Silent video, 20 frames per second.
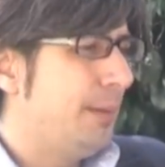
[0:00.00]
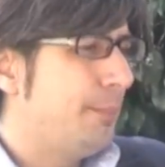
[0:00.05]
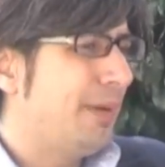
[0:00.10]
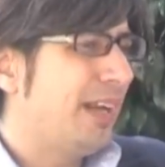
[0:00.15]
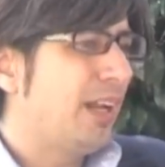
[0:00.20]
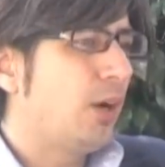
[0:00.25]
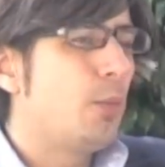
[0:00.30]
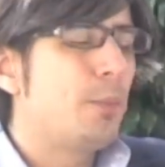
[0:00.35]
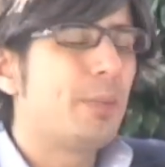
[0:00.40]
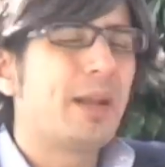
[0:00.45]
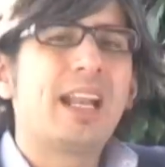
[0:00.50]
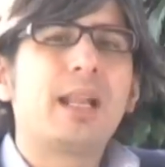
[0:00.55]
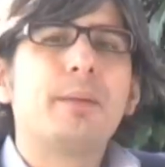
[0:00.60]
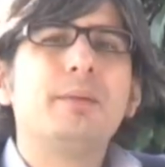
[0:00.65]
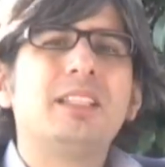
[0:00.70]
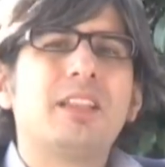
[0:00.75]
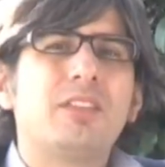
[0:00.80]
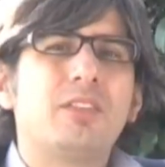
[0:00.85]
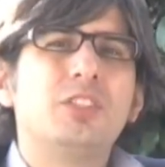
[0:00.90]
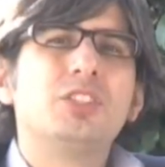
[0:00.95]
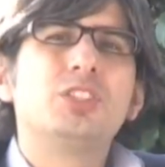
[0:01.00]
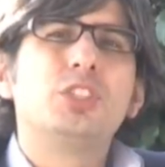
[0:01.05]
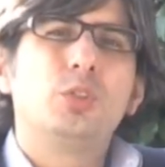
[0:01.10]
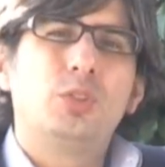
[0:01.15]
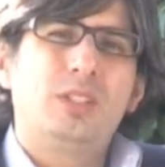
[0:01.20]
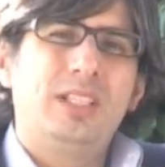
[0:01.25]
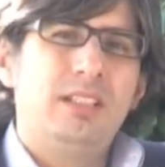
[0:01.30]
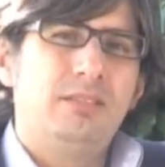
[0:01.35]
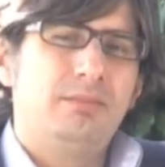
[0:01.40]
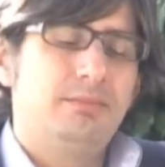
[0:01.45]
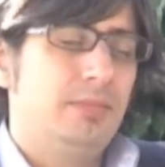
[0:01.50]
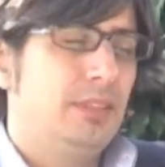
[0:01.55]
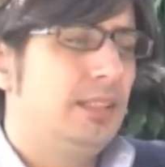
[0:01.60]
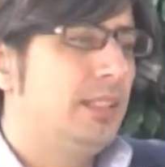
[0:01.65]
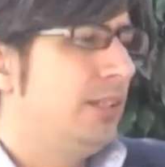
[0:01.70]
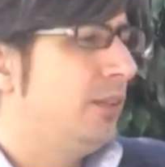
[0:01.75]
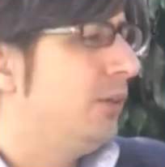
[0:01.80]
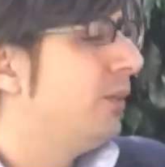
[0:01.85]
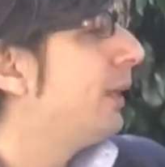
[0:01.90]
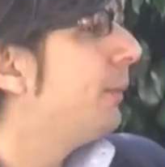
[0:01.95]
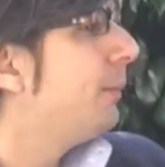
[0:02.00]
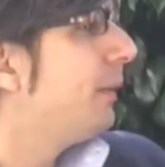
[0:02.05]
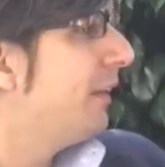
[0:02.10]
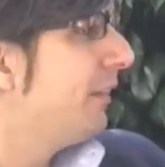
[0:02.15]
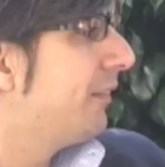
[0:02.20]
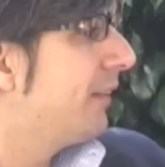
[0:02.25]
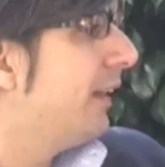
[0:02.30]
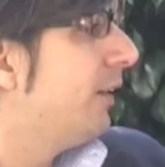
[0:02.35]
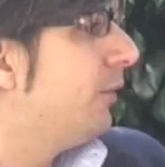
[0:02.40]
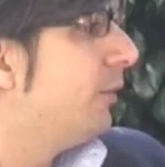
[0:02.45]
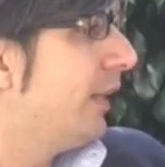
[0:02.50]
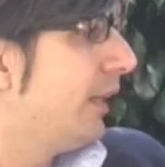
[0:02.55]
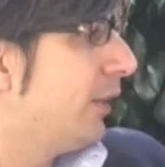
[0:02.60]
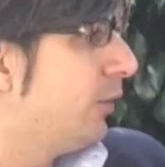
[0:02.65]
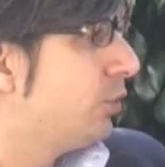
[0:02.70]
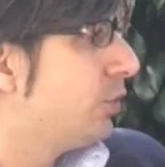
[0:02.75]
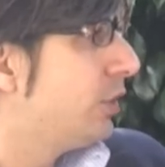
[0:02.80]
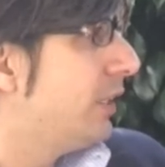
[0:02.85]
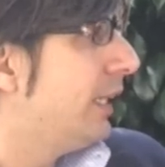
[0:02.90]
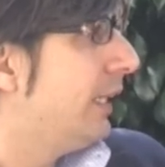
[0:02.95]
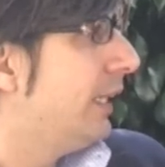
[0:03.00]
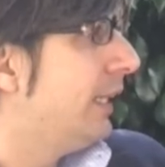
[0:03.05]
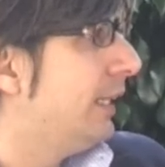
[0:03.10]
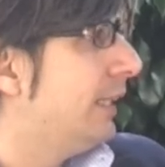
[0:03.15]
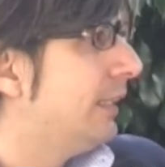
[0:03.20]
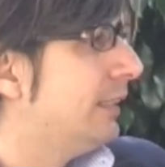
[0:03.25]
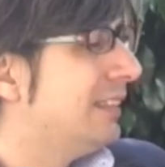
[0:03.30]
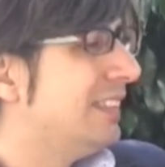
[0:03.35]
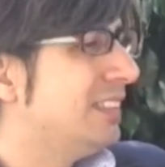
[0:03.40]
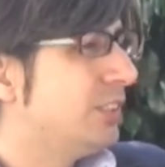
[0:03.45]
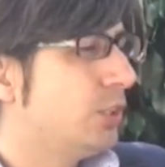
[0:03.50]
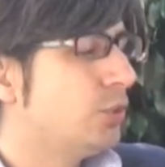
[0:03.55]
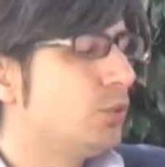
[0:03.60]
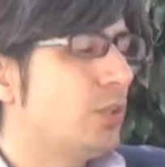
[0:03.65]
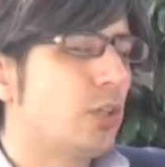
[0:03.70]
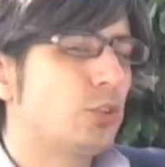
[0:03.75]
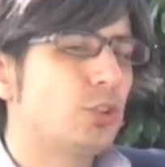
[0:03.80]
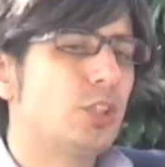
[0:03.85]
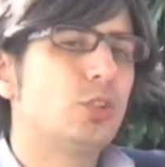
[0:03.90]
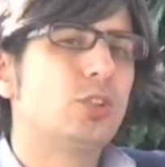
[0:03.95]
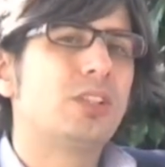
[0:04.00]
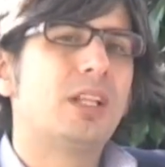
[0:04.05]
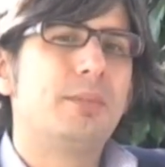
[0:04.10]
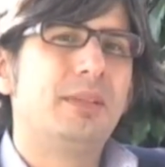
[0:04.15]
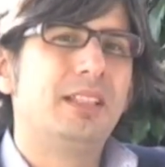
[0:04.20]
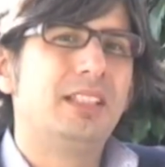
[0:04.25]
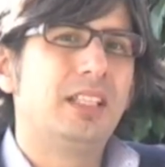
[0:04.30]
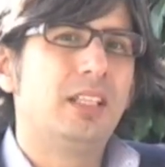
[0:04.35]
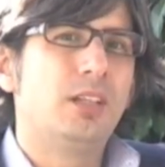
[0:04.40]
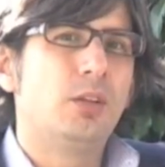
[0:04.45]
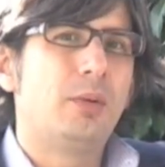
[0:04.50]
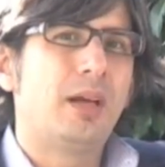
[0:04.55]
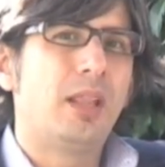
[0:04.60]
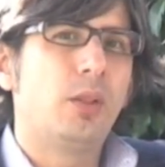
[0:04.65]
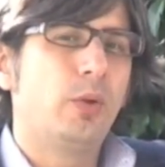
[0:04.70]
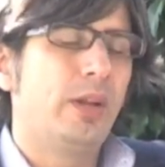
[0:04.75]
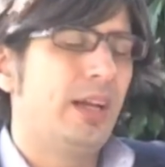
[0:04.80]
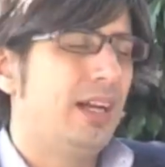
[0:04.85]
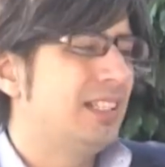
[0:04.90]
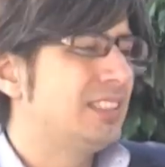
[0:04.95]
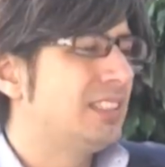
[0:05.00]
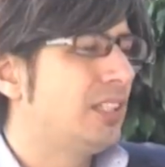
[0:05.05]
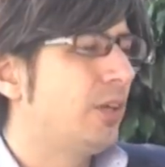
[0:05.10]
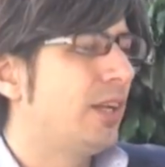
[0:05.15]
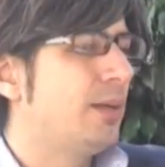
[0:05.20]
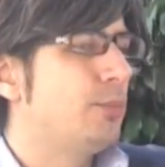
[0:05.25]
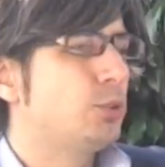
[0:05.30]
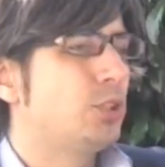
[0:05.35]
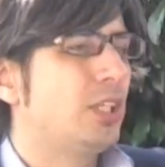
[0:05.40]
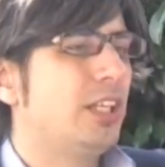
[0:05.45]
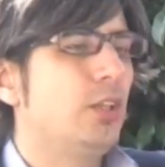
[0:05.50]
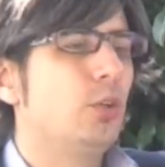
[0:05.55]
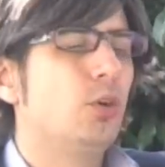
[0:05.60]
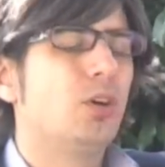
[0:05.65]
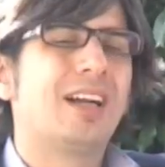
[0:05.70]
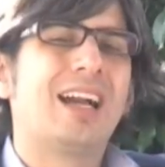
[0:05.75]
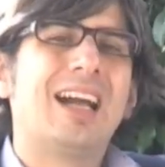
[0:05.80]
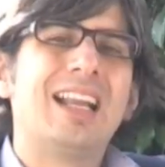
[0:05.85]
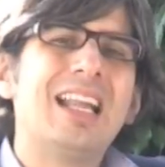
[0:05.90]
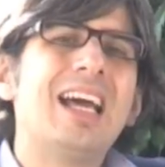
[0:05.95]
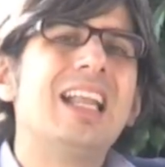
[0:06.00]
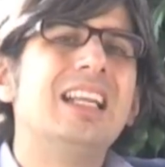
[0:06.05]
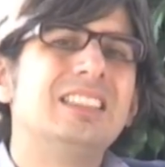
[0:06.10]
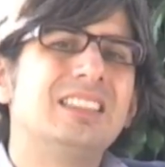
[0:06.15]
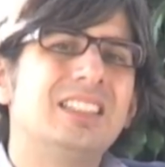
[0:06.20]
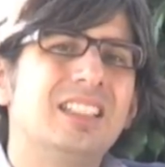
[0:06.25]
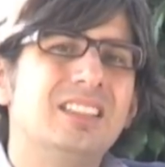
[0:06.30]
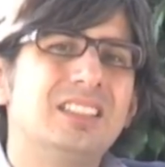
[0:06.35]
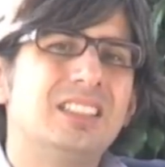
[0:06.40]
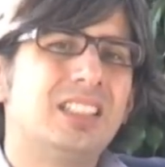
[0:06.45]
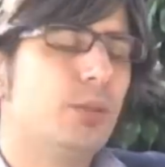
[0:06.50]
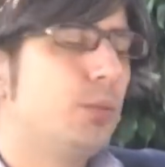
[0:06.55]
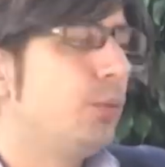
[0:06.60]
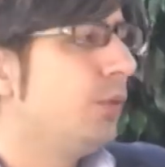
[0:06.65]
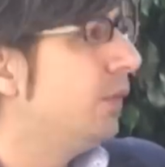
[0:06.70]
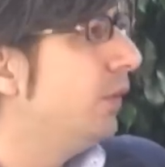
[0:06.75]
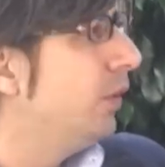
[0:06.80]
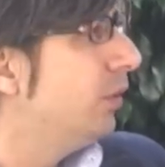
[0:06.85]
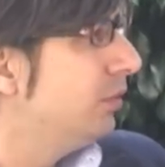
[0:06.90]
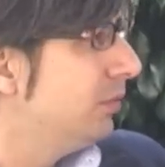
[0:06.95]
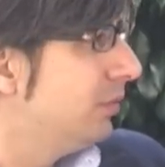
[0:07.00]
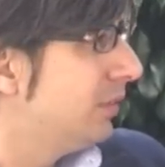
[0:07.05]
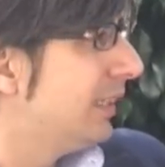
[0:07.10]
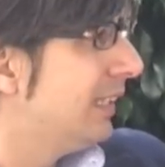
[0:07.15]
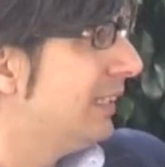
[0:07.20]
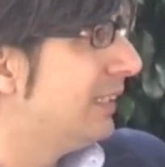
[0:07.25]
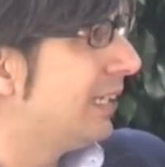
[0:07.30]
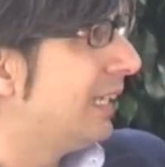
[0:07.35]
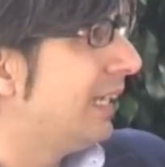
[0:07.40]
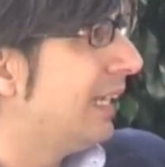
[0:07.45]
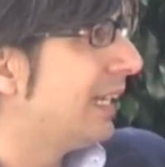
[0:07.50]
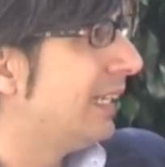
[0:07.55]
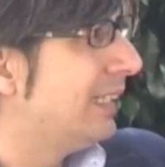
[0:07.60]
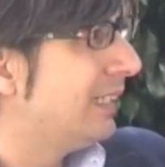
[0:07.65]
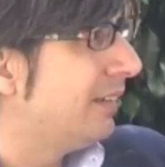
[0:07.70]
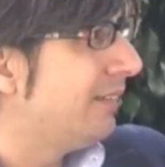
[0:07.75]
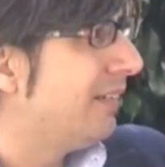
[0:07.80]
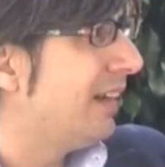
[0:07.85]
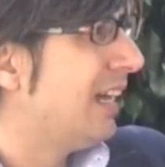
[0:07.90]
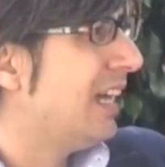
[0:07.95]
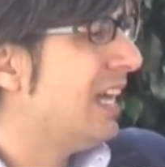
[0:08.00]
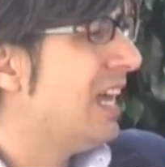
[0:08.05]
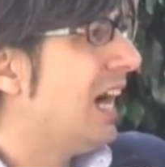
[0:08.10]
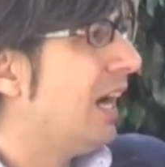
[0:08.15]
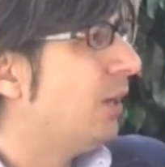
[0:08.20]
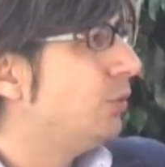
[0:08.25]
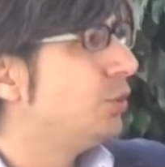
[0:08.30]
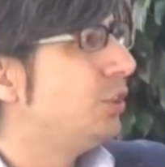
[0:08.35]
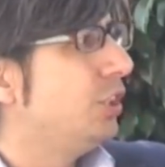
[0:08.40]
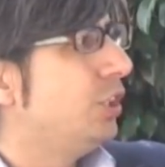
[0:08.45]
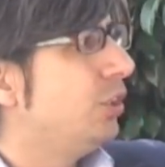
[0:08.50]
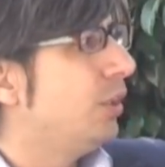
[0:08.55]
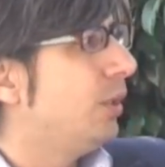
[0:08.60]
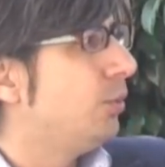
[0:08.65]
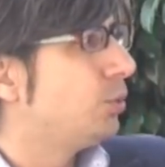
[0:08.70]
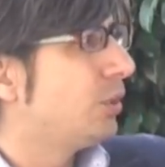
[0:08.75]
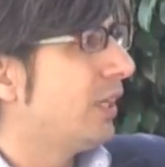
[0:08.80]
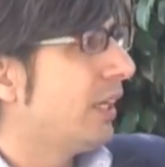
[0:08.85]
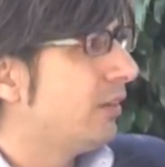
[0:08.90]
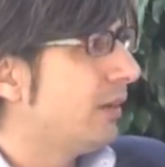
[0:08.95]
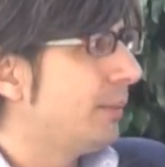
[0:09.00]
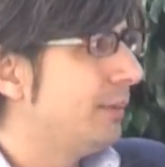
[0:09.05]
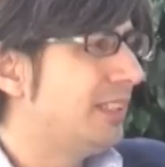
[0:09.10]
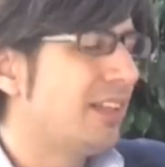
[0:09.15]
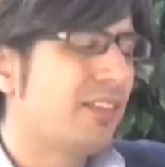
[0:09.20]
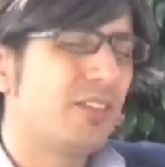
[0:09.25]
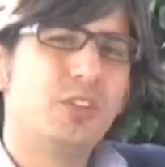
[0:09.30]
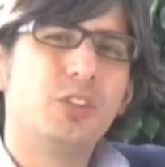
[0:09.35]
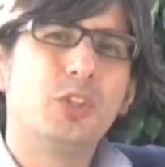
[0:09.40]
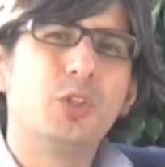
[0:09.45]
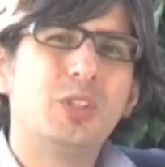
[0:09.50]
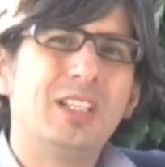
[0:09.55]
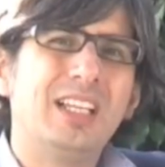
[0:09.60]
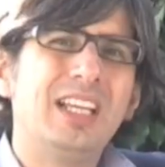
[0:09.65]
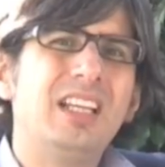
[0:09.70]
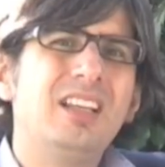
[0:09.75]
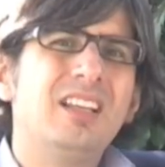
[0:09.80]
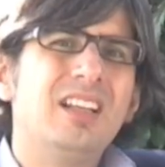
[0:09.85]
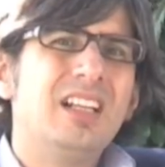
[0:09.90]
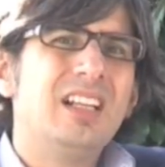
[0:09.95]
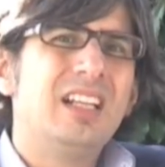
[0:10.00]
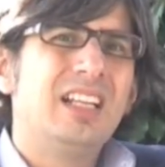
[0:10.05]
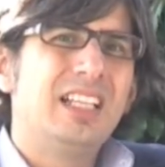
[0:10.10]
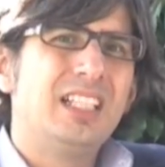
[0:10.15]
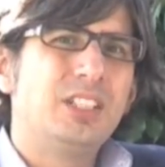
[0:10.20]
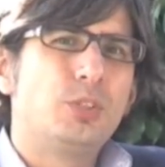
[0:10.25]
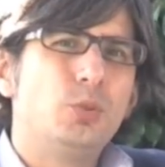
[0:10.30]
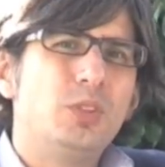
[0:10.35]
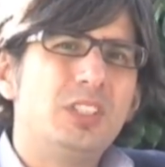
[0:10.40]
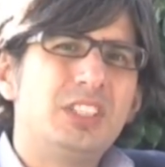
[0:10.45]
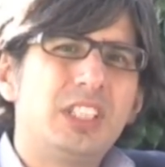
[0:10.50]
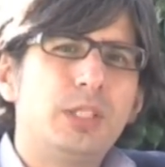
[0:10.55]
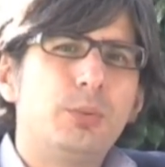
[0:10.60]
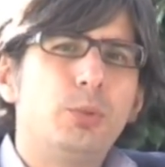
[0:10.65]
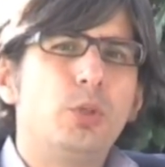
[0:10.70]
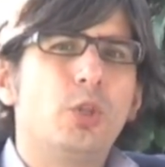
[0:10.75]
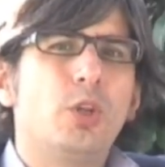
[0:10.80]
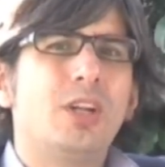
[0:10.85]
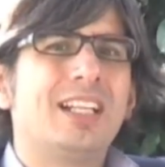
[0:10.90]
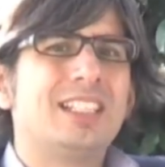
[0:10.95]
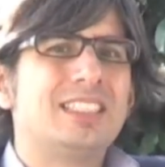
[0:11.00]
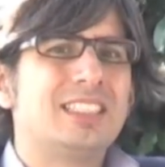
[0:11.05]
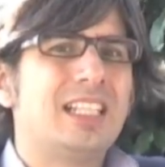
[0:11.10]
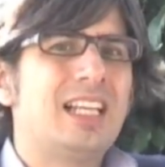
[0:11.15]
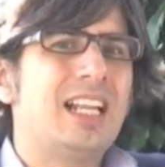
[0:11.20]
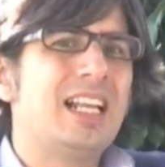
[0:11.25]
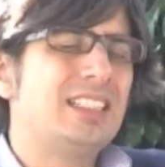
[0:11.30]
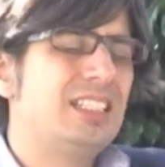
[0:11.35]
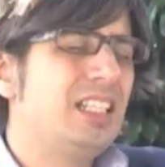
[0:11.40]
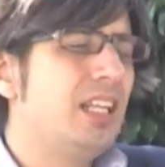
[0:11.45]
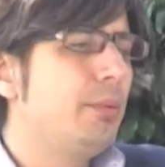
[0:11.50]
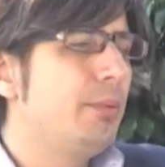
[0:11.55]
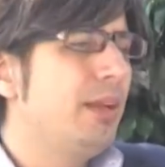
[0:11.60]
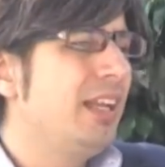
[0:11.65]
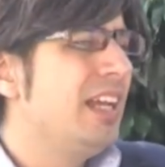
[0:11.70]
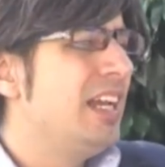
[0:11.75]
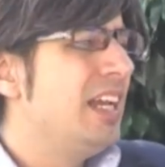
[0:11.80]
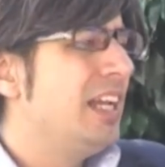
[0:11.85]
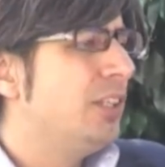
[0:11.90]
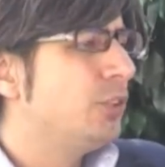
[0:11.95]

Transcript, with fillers: para comprar habitaciones de hotel. Y que aunque parezca una cosa, es una cosa totalmente innovadora. Hasta ahora hemos tenido canales de distribución, gente que la gente va a un sitio a buscar una habitación de hotel, y es un distribuidor el que se la sirve.